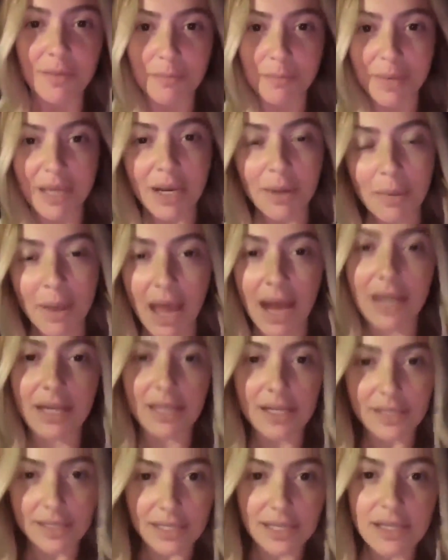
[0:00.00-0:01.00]
Merhaba
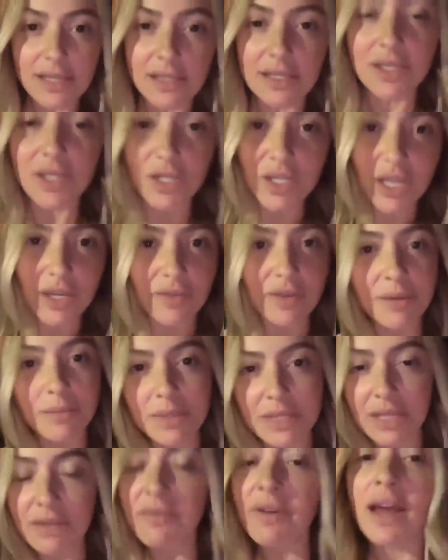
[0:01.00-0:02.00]
herkese.
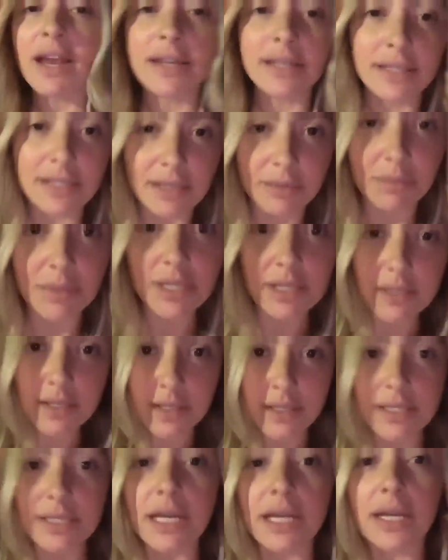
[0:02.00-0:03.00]
Çevremize
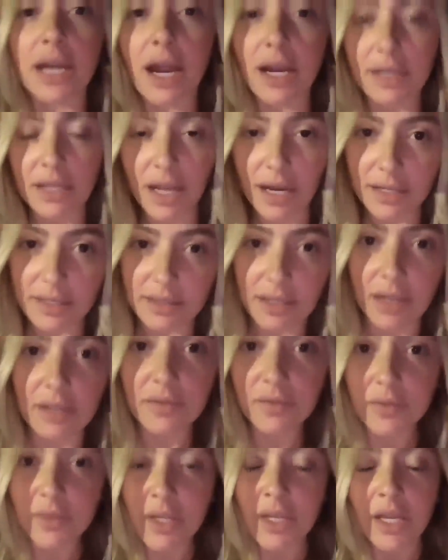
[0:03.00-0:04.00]
verdiğimiz
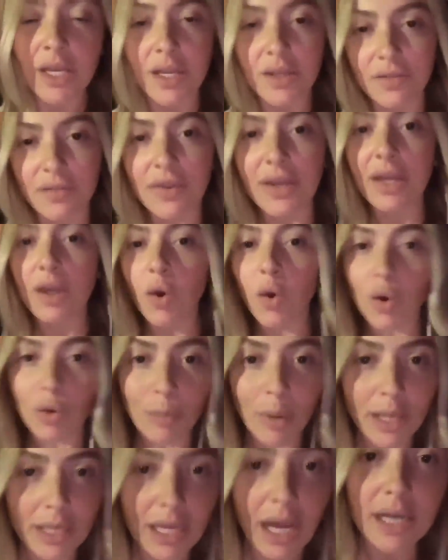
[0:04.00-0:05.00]
zararlardan, ve
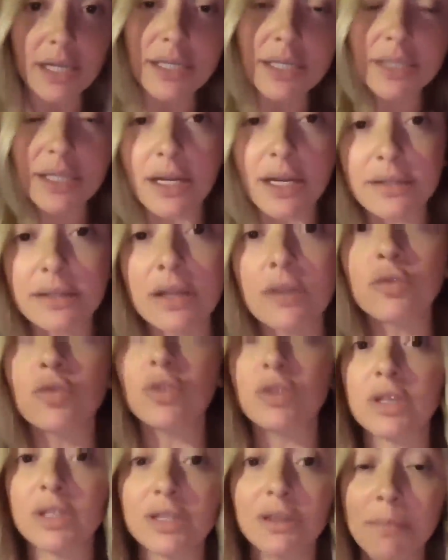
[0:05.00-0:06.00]
orman yangınlardan
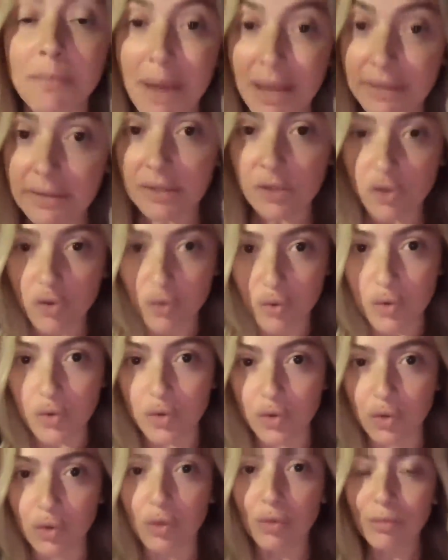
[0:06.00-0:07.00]
dolayı ben de çok
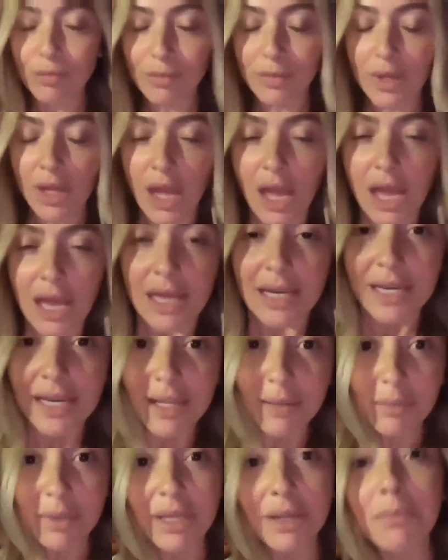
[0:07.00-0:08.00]
üzgünüm.
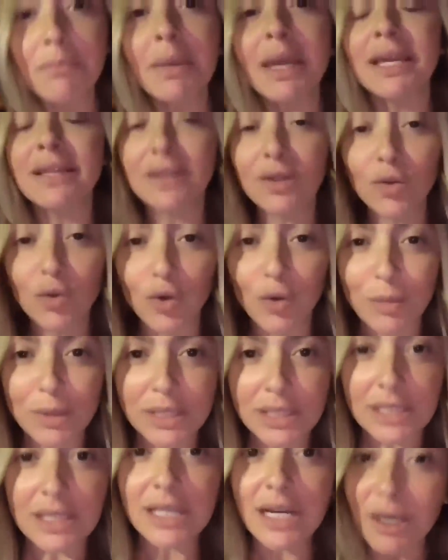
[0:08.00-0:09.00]
Reymen'in meydan
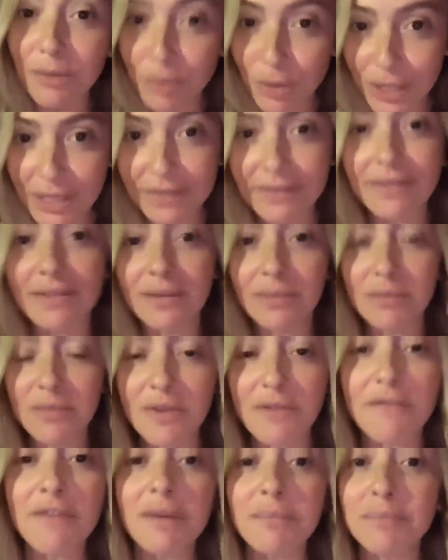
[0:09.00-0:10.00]
okumasını kabul ettim
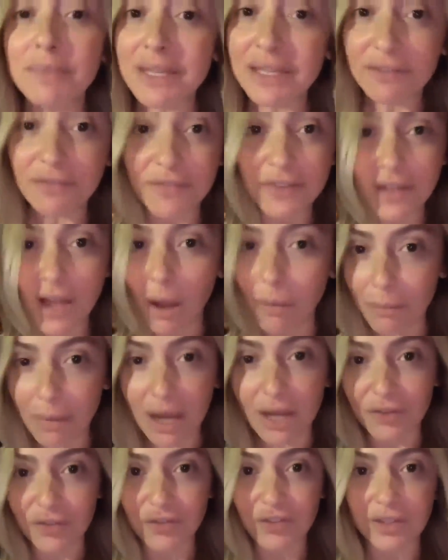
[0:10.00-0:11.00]
ve bin fidan
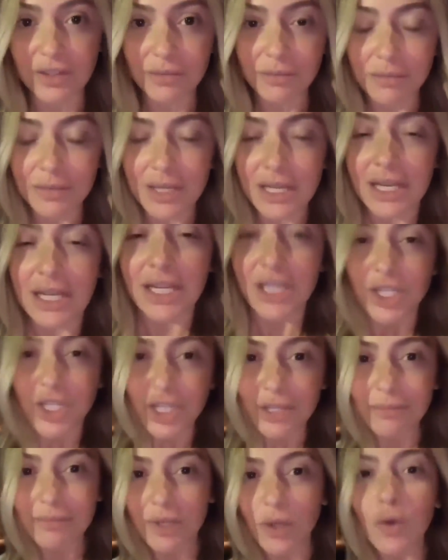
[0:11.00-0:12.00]
bağışladım.
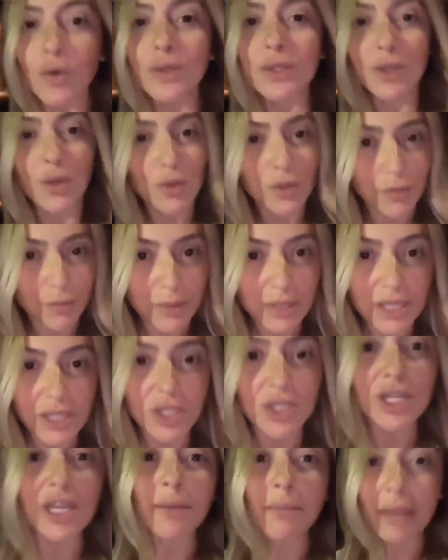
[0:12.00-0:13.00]
Şimdi Özge
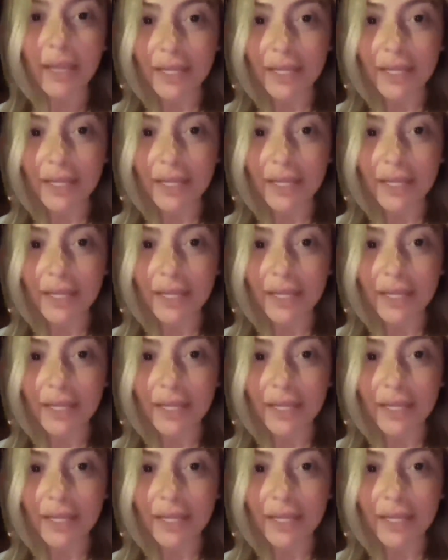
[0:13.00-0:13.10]
Özpirinç'e